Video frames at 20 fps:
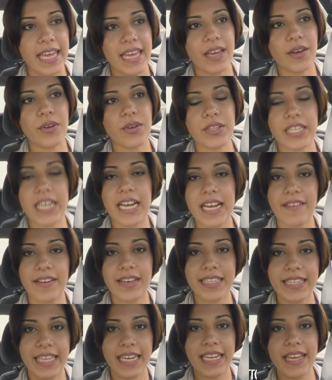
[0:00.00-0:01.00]
contra la
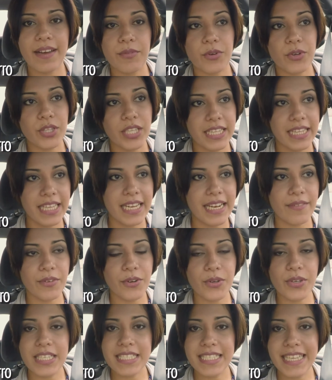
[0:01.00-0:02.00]
bacteria bordetella
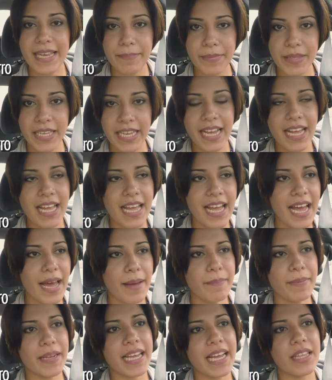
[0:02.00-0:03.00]
bronquiséptica,
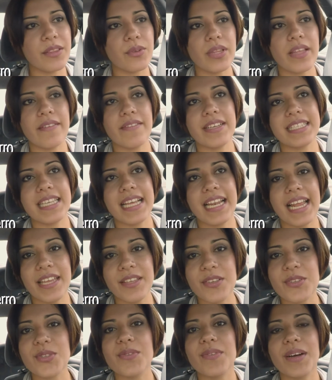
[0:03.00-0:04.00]
aplicando una vez al
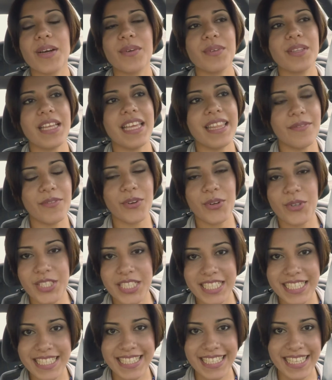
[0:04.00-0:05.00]
año su vacuna de
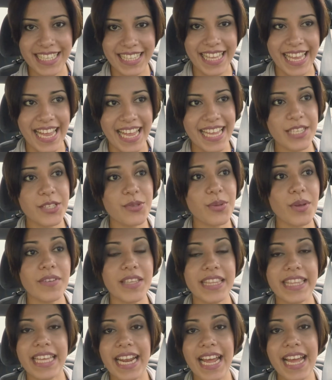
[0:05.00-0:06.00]
bronchicinia. Esto
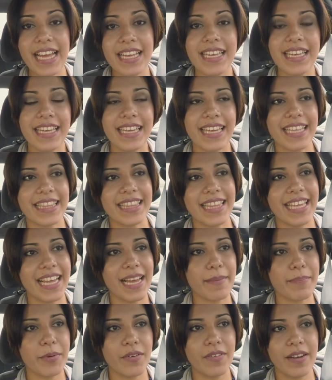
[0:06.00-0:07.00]
evitará que
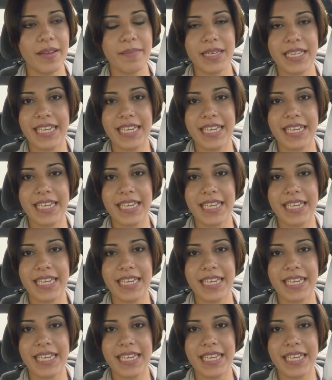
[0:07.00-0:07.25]
tenga problemas